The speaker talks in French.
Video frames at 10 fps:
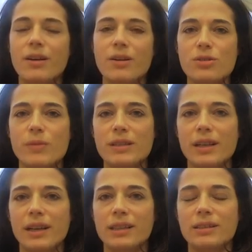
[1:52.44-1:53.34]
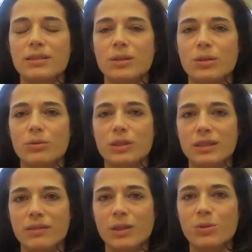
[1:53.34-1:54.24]
euh, je m'intéresse euh, au
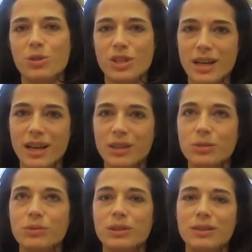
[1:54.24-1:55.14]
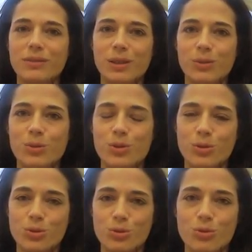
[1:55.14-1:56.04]
festival de jazz, au festival de
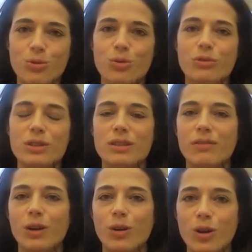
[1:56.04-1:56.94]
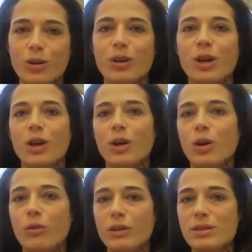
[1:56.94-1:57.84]
chansons, au festival rock,
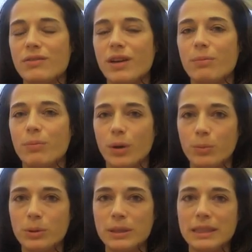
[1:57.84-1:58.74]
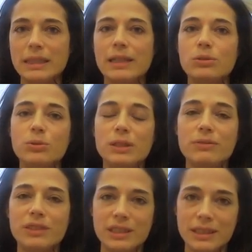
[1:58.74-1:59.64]
au festival pop aussi, à tous
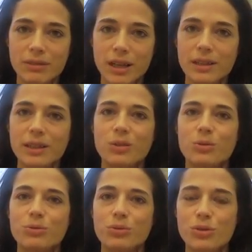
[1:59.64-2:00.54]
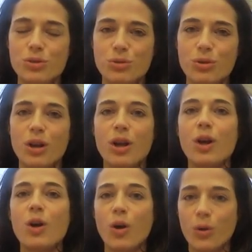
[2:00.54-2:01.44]
ces festivals qui ont vu le jour
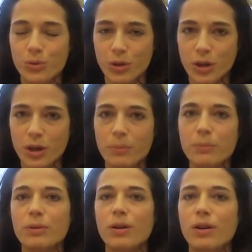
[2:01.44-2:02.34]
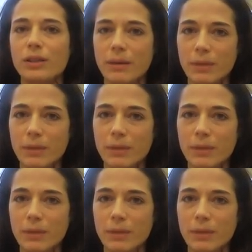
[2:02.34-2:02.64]
en Europe, en